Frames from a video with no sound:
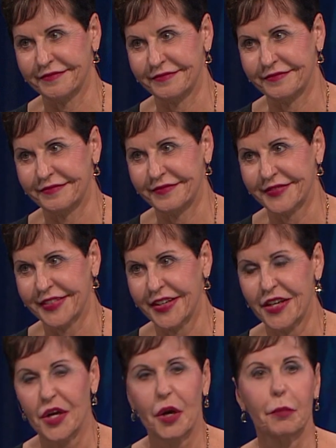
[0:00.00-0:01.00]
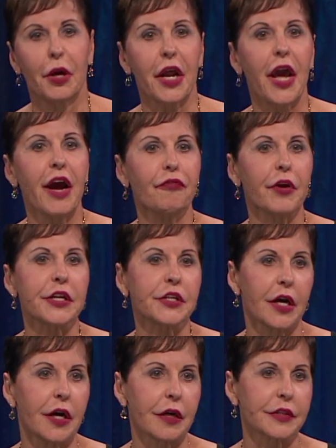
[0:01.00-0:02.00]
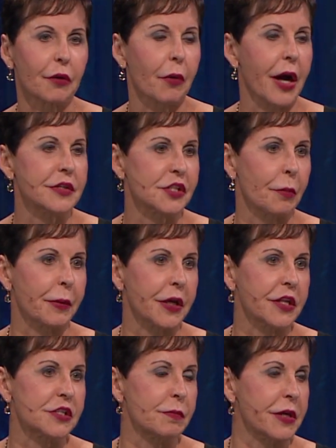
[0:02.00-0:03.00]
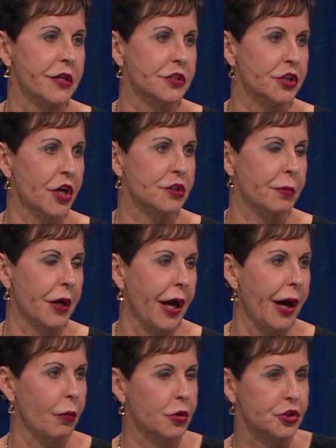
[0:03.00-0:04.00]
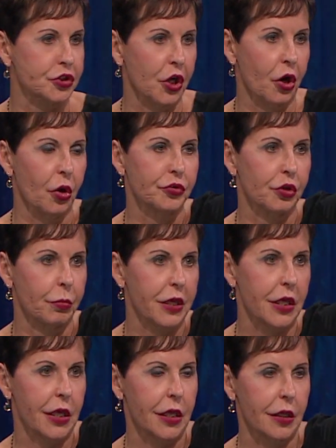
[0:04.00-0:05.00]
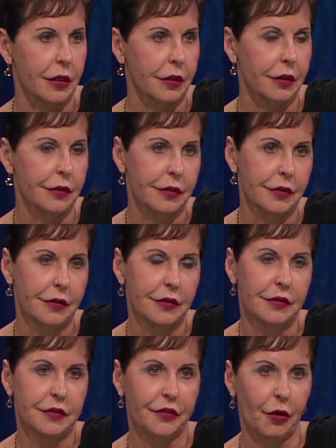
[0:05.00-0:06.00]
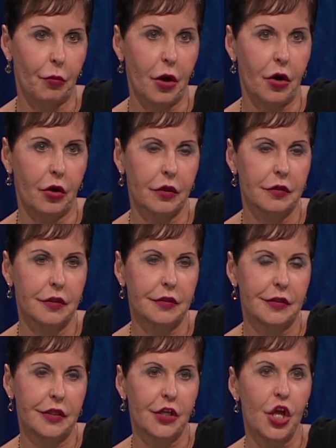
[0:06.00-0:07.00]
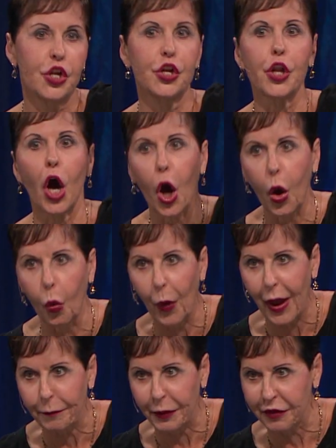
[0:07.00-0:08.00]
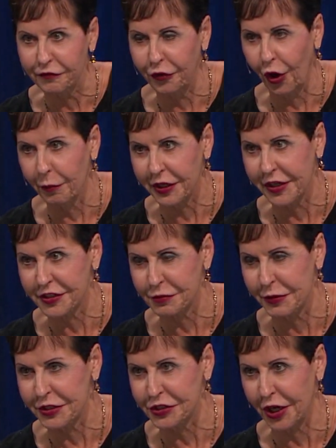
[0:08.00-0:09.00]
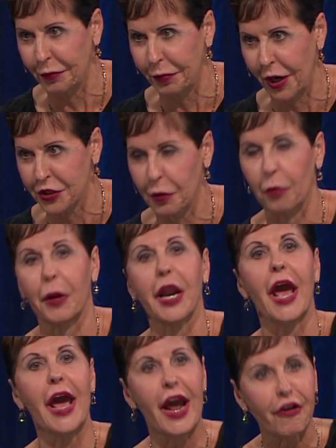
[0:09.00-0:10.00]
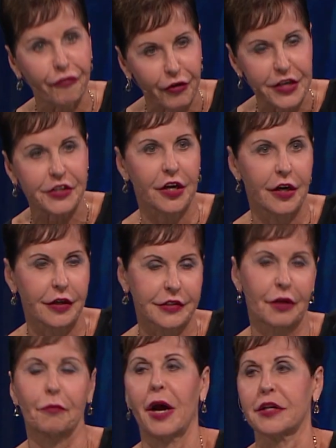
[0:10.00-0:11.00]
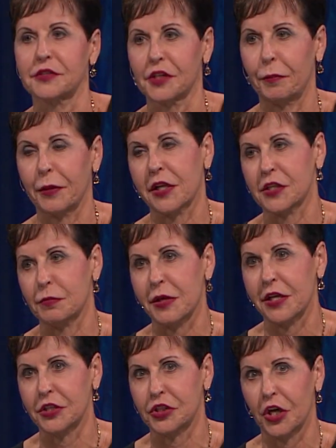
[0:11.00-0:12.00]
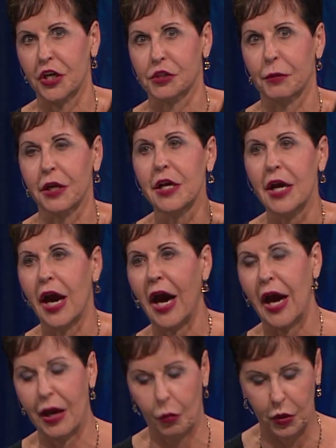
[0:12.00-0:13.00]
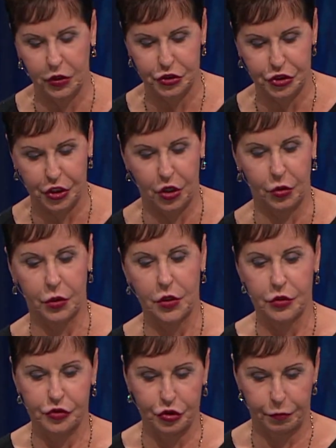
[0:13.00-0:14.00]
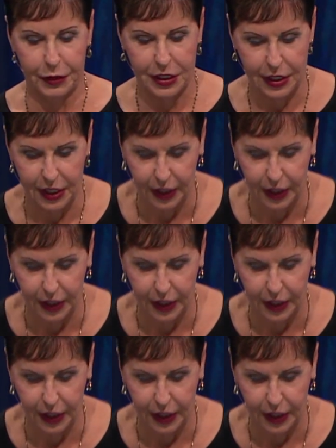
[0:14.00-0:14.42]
mnie się nie ostanie, ale każdemu językowi, który zezna przeciw mnie, zadam kłam. Wszelka broń ukuta przeciw mnie się nie ostanie, ale każdemu językowi, który zezna przeciw mnie, zadam kłam.